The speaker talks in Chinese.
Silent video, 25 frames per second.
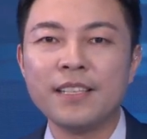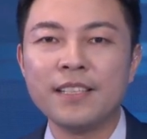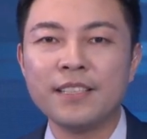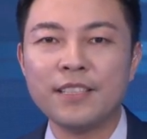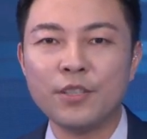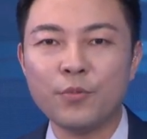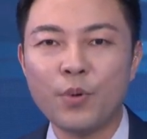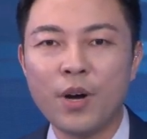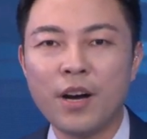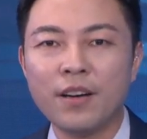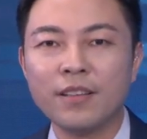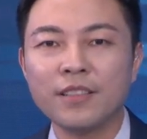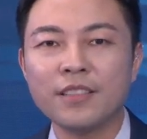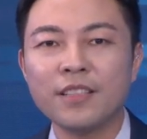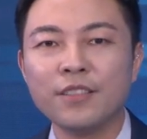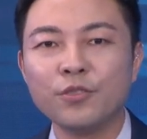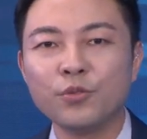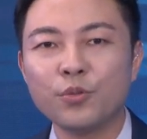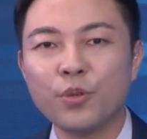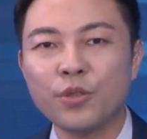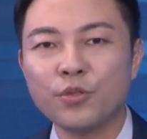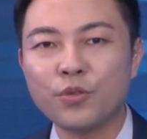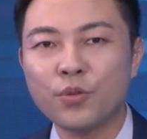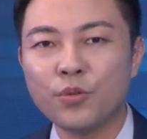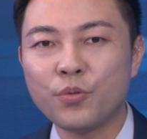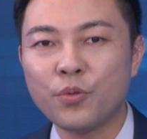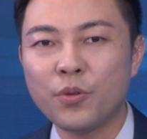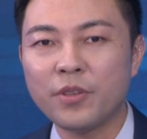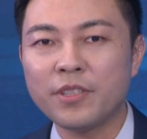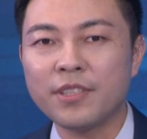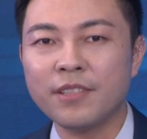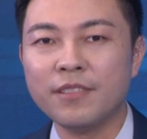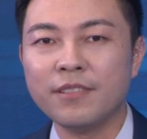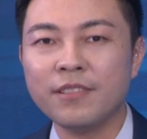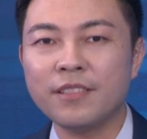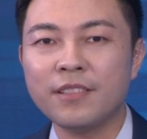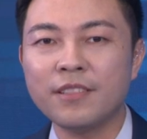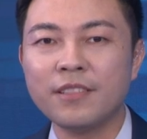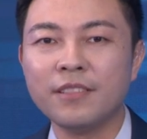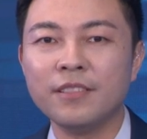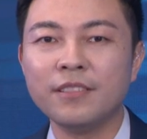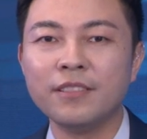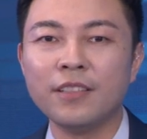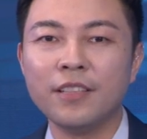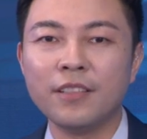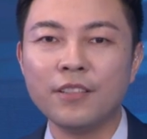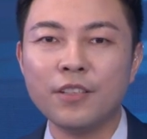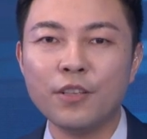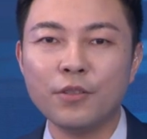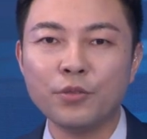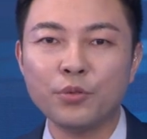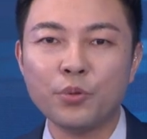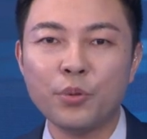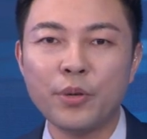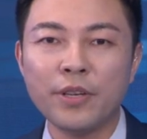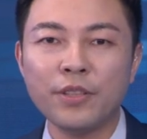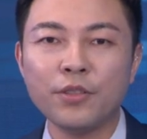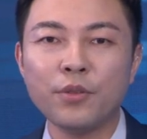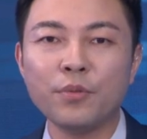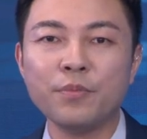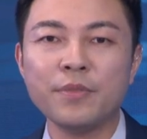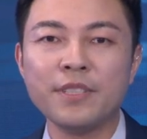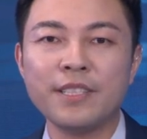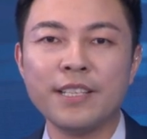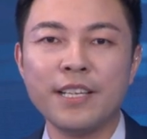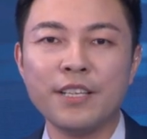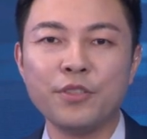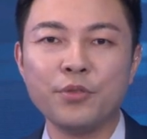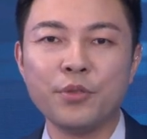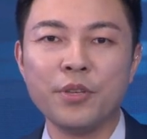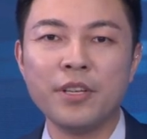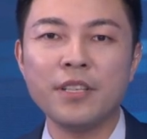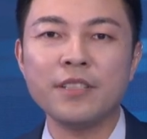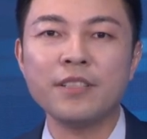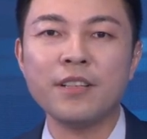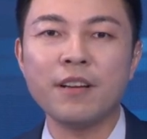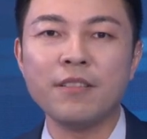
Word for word: 希望更多中国城市能够推动解决